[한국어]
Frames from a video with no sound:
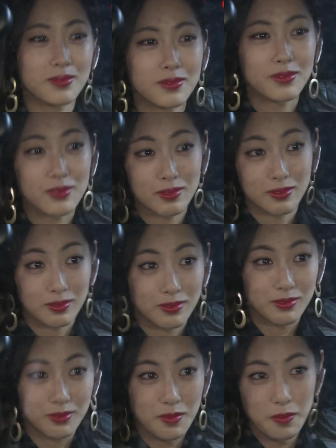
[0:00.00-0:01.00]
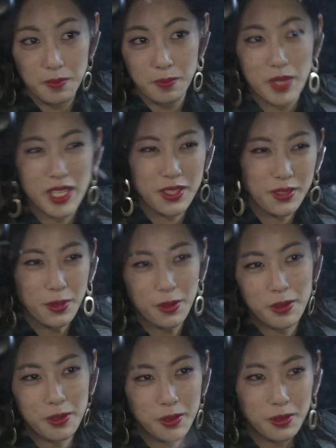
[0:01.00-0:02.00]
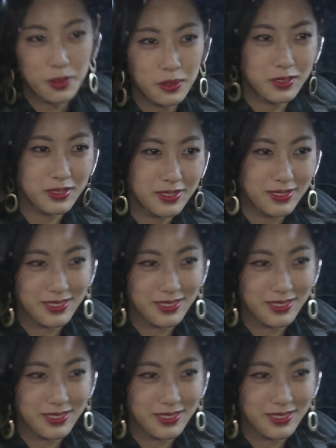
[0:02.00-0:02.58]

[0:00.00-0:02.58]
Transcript: 다 말한 거냐고. 빙고.